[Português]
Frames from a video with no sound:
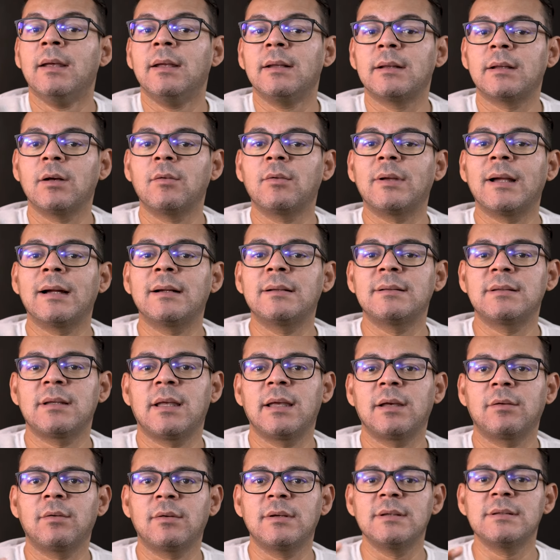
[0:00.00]
Então, o que, é,
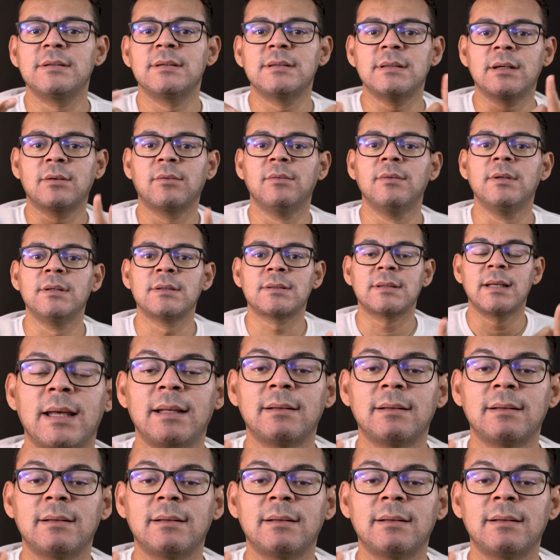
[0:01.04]
que, é que, eu quis dizer com isso?